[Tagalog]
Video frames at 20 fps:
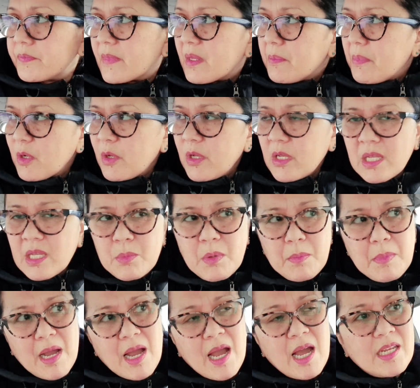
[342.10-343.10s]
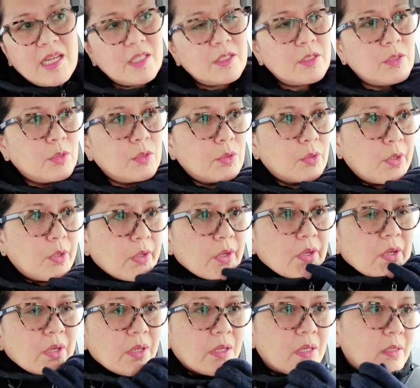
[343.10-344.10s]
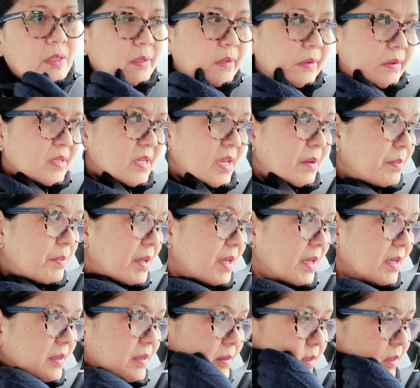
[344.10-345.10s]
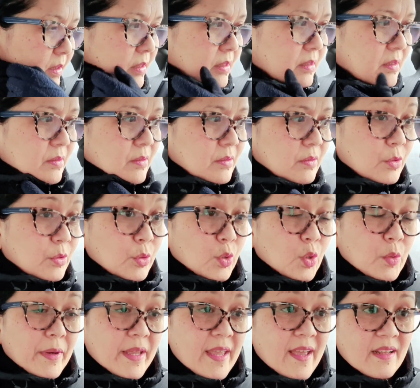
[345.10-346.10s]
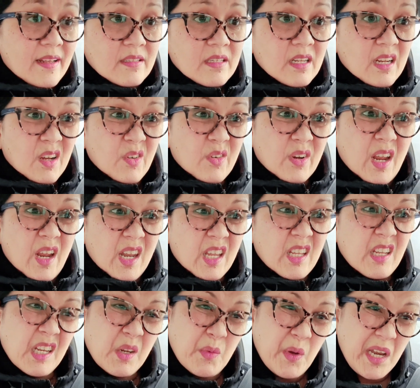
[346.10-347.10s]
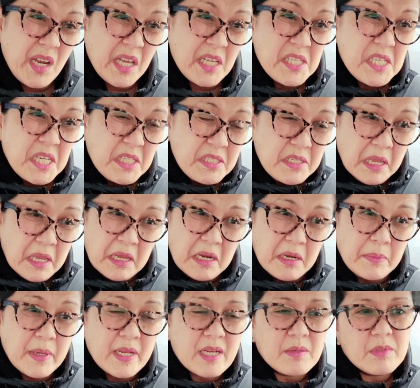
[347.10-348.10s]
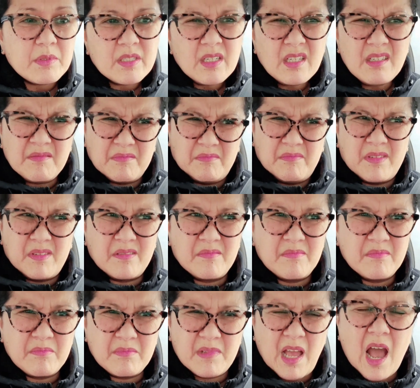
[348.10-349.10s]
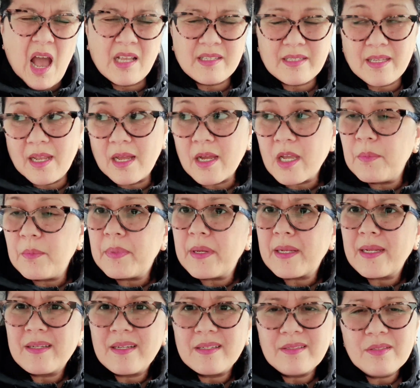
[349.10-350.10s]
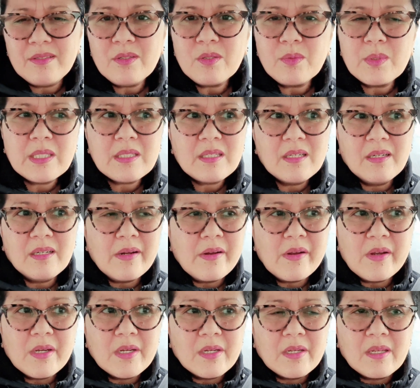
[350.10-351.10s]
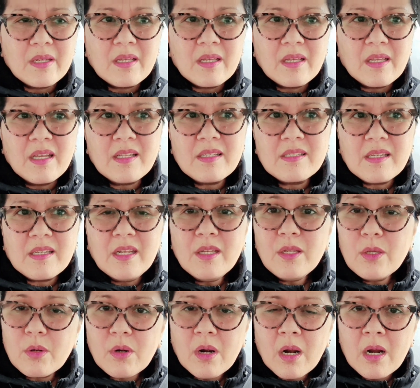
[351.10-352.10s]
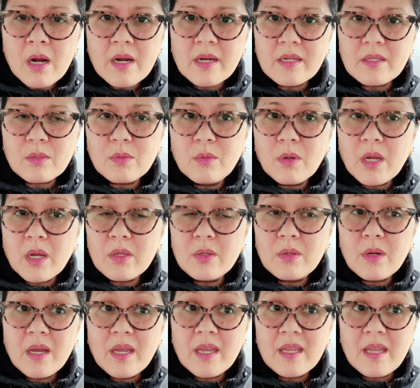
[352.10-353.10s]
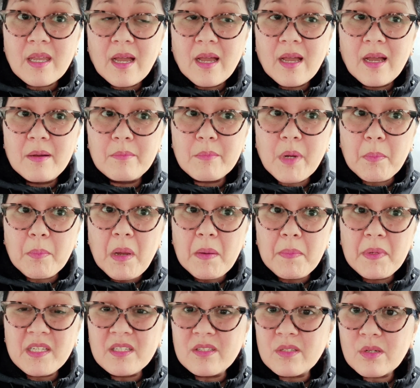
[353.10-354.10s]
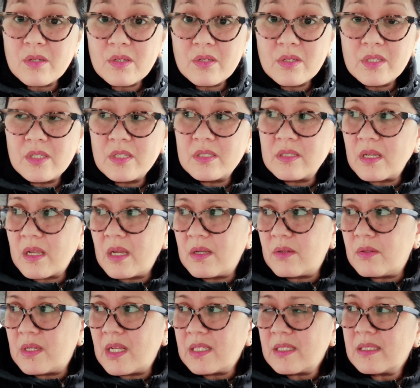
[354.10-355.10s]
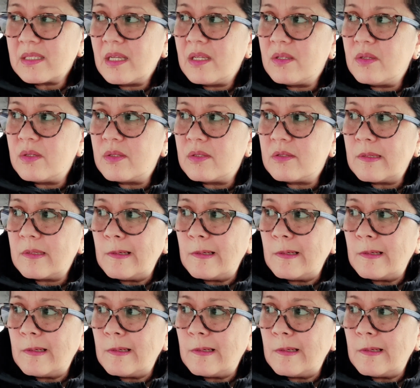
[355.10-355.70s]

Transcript: Pero hindi mo maaalis yung, siyempre, totoo ba yan? Talaga organic. Naniniwala ka dyan, sayang na pera mo dyan. Aksay lang kayong pera doon. You know what? it's in your heart kung kayo ay uh, magpapadiscourage sa gano'n. Nasa sa inyo yun.